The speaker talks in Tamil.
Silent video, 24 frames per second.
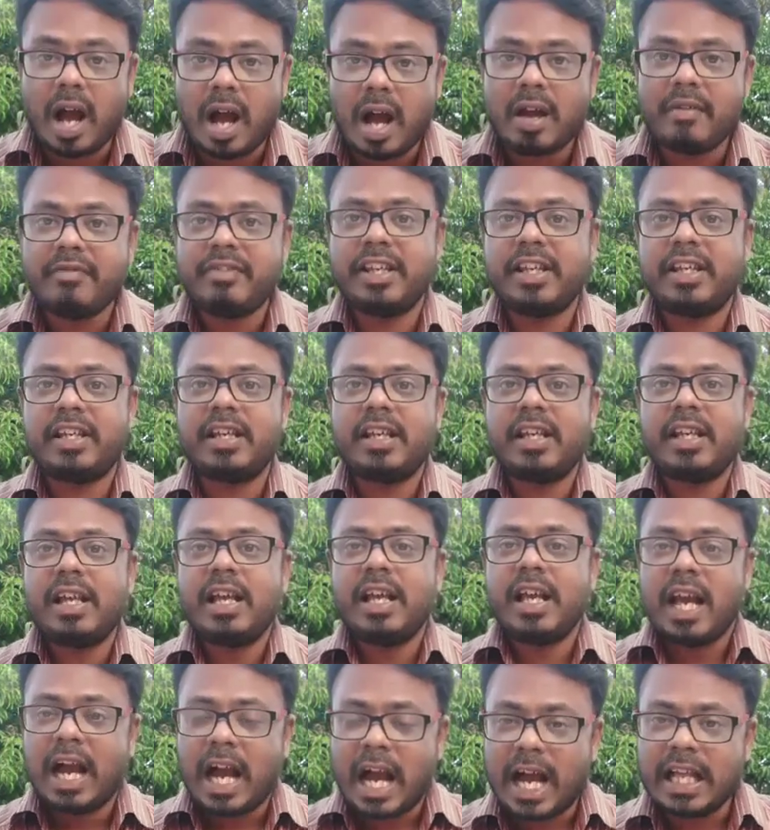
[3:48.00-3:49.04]
ஆவி
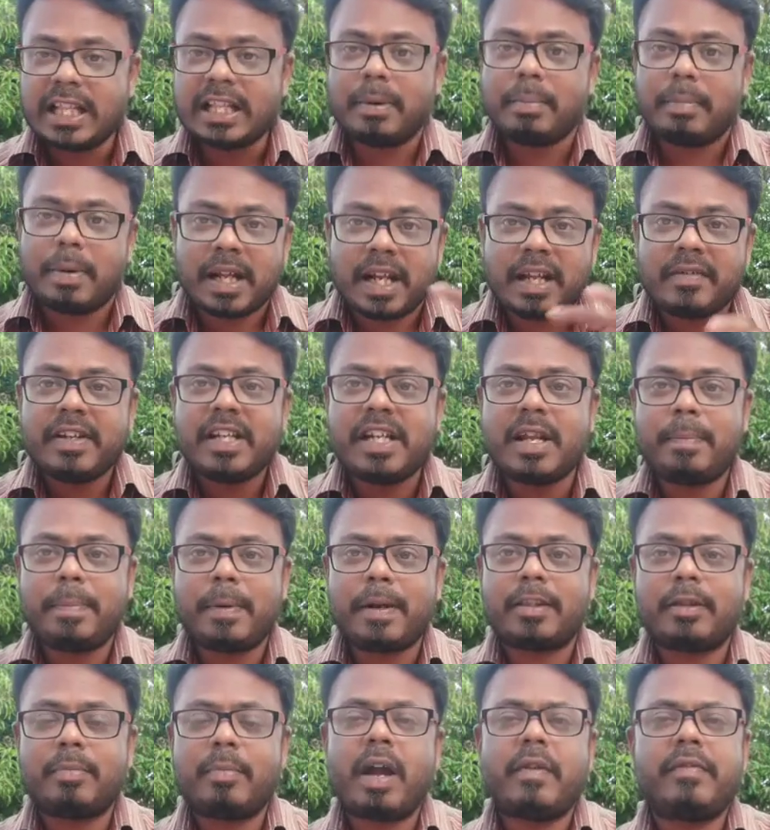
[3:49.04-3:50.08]
அந்த
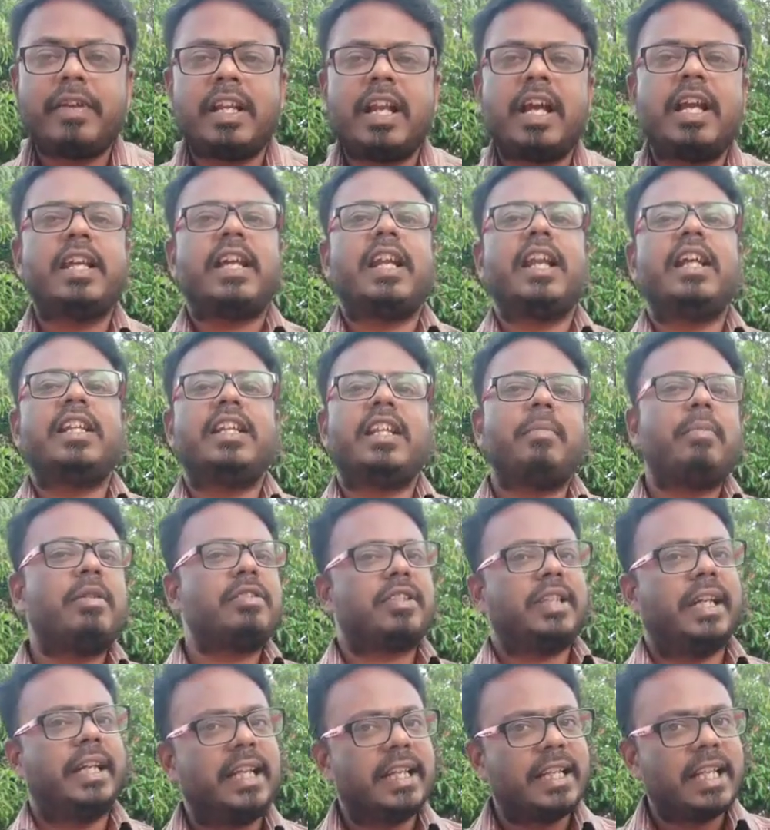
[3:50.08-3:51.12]
பலவீனப்படுத்தும் ஆவினா ஏன்னா இந்த அம்மா
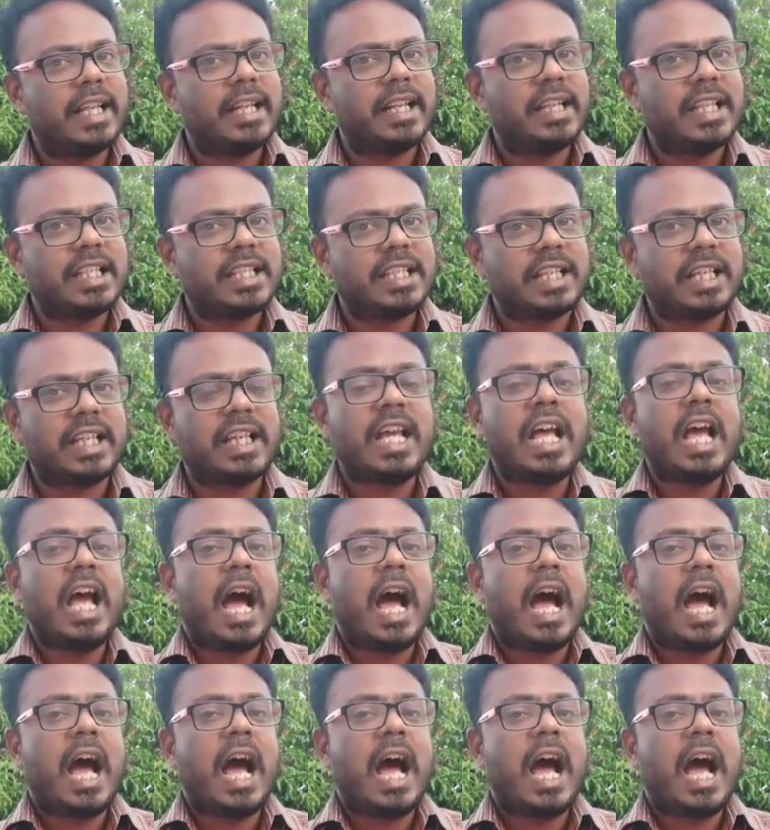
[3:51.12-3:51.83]
ஸ்ட்ரைட்டாக தான் இருந்துச்சு